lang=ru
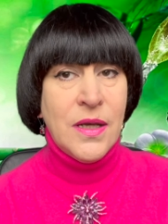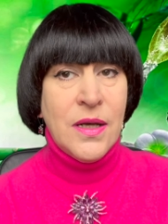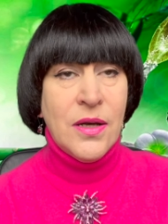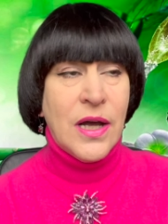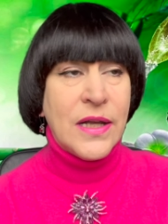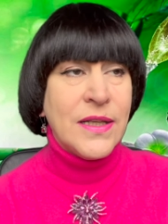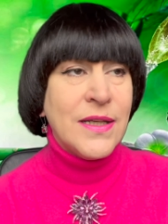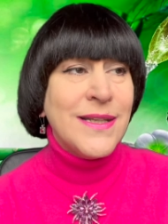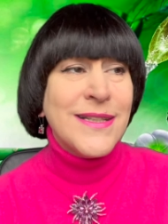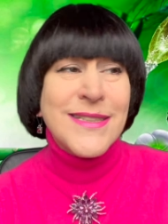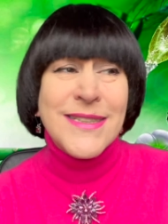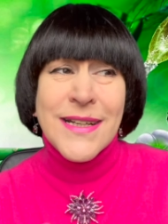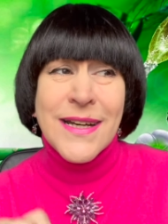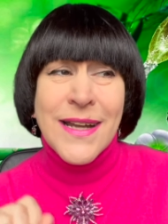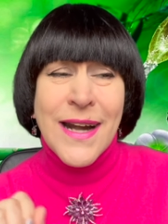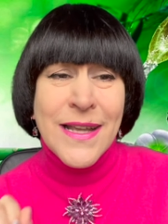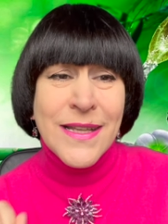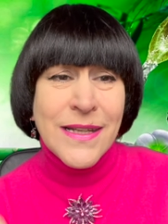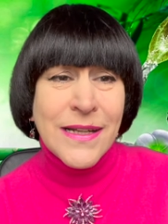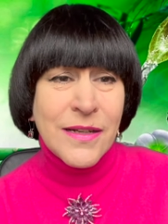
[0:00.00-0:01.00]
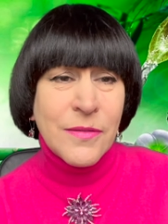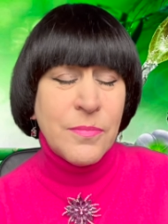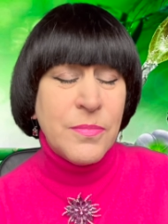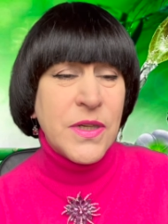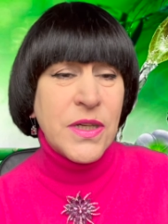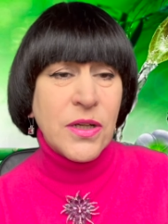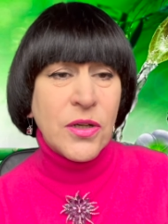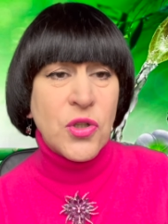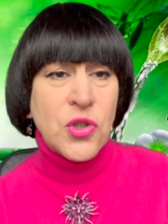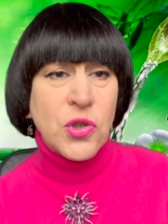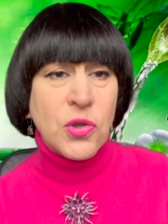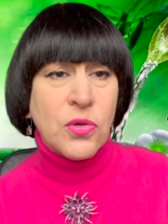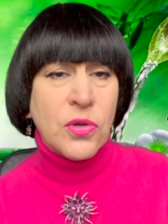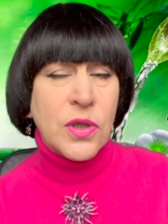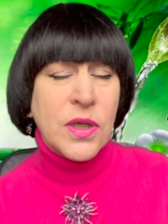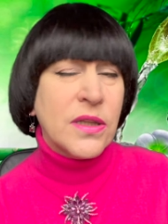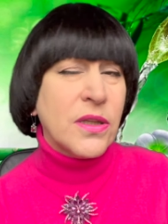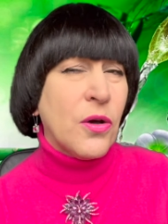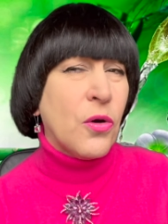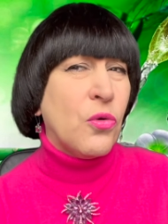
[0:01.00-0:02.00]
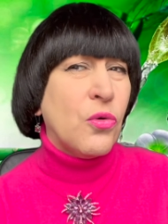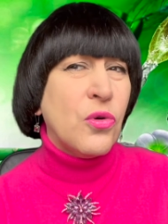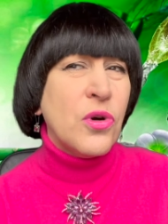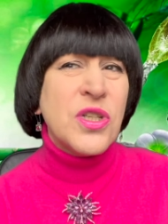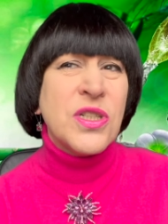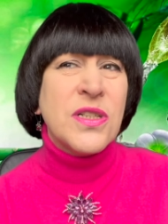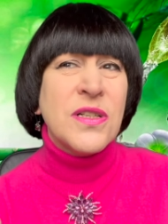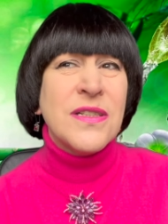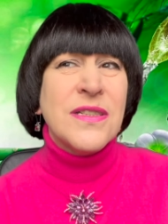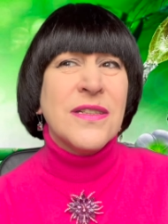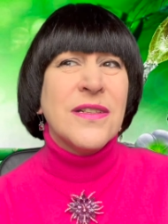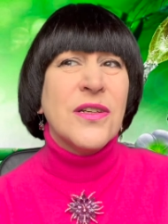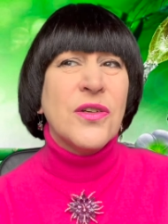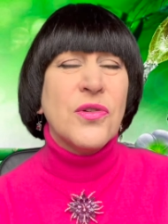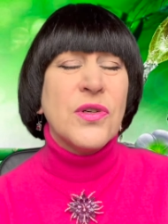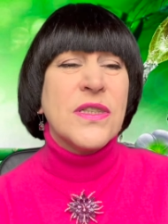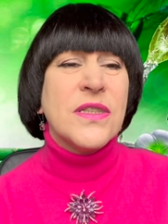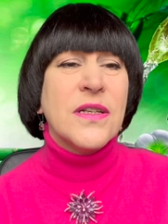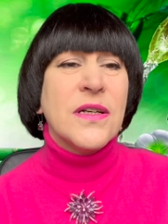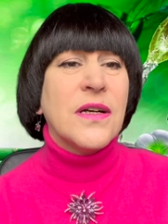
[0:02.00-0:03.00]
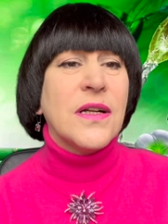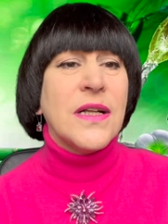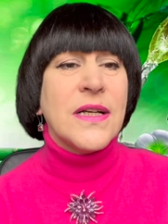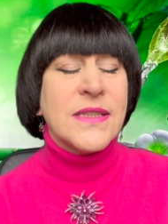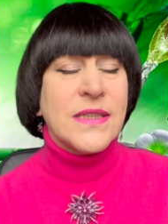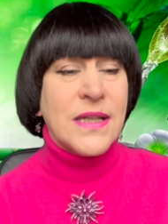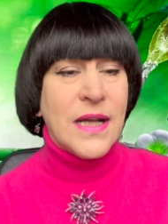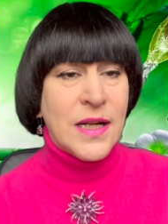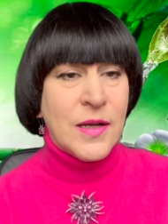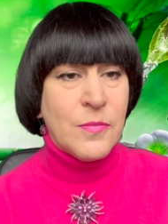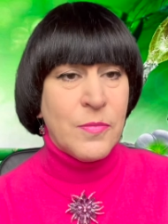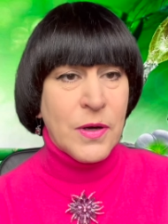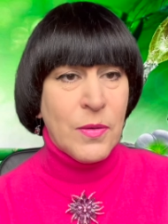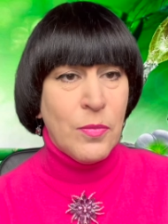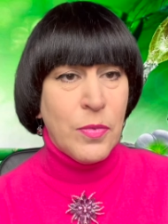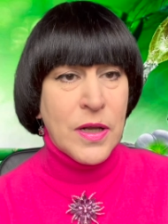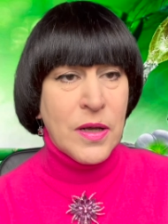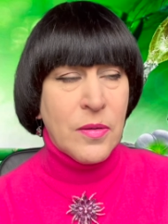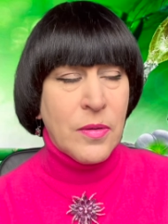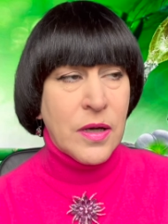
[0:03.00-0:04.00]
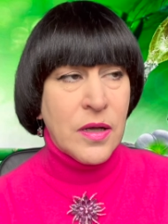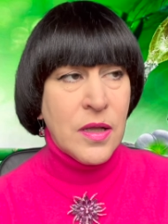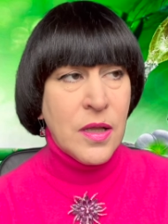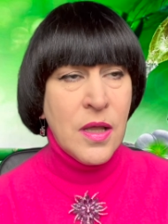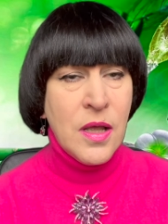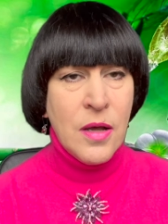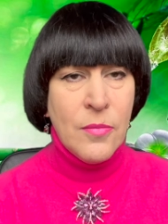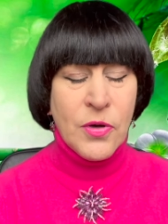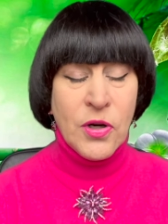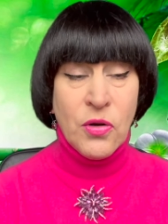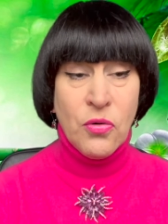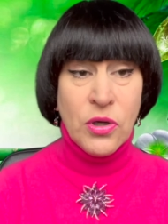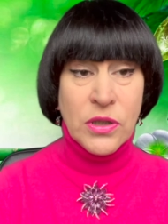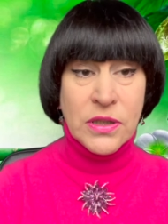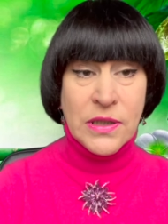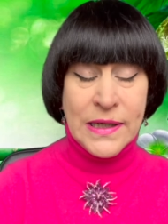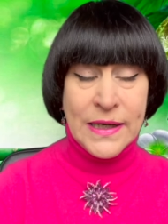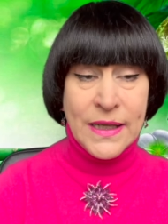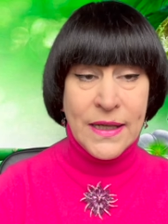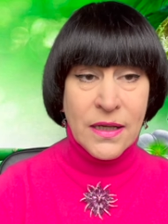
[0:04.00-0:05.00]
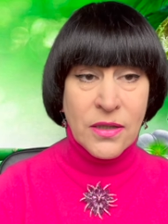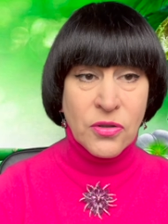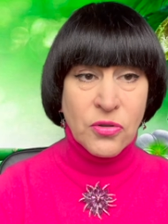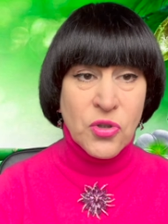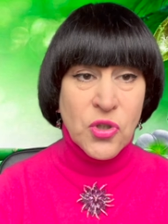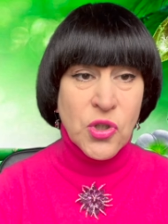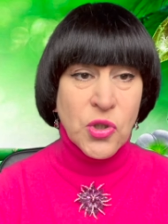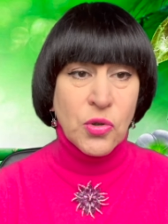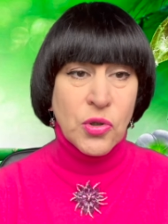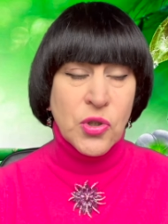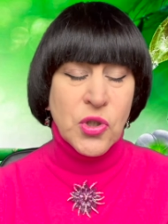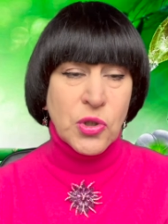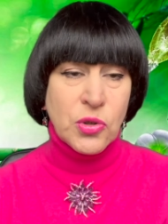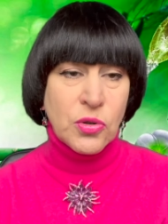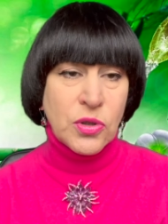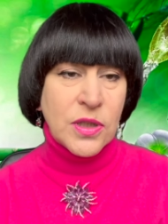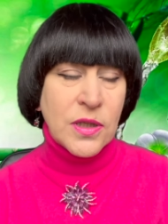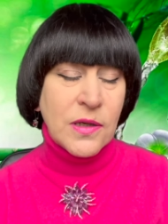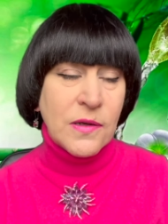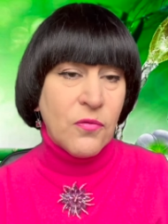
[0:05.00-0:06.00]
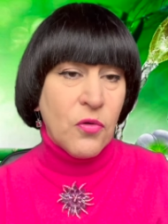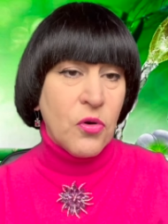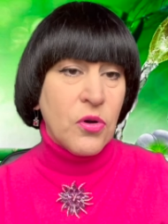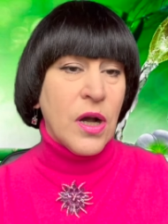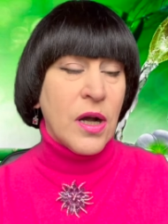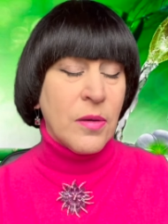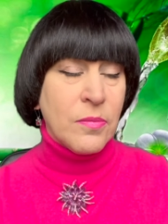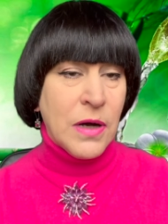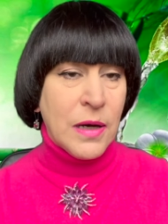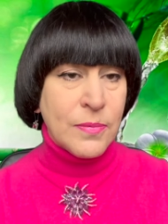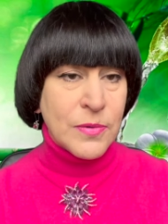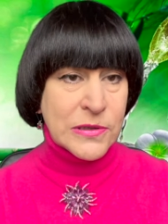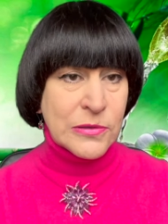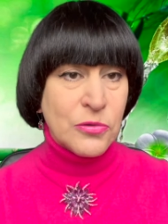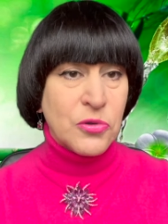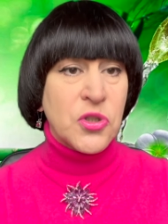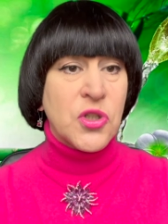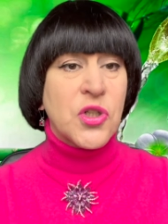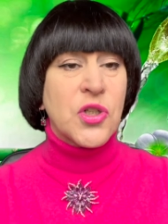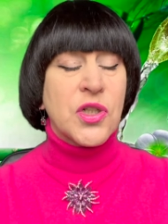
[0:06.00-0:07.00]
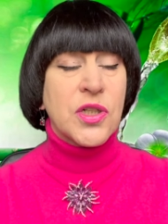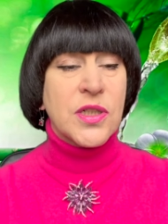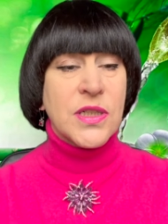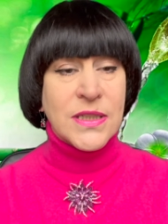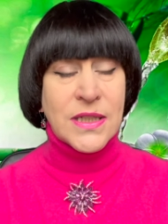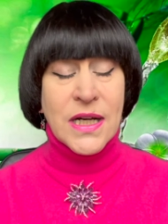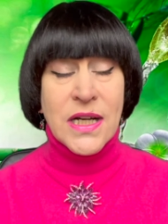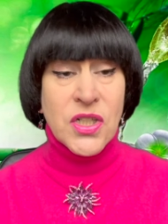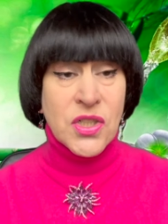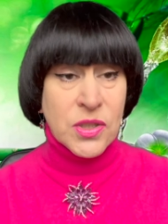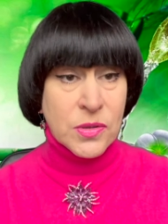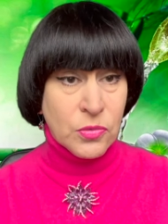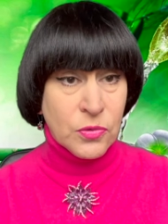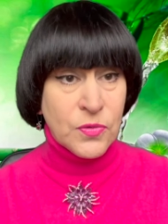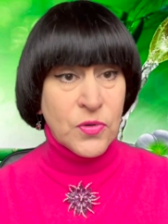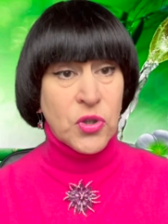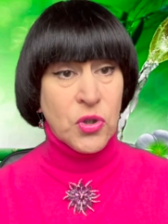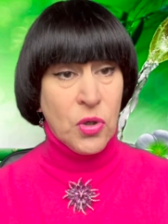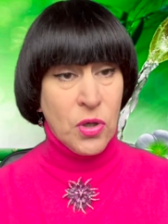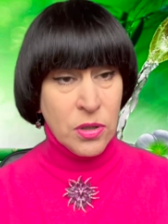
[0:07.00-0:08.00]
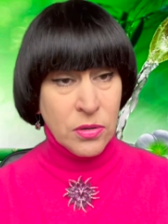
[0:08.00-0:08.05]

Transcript: Они не сохранили бирочку. Это очень серьезная колоссальная проблема. Приходит клиент, он ждет, что ты его как бы обслужишь и скажешь ему все,